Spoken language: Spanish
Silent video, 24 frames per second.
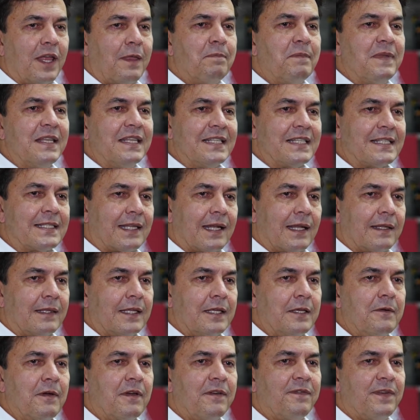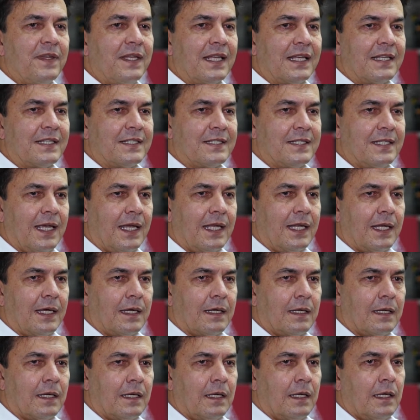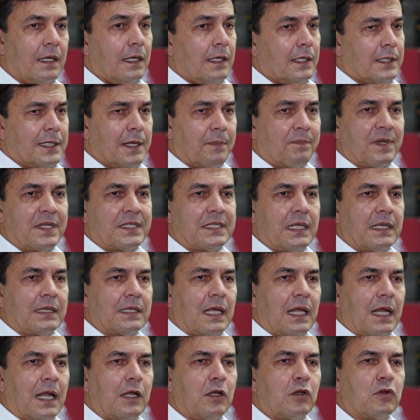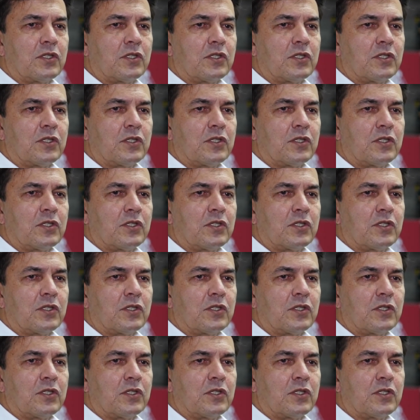Administrativa y Financiera se presentarán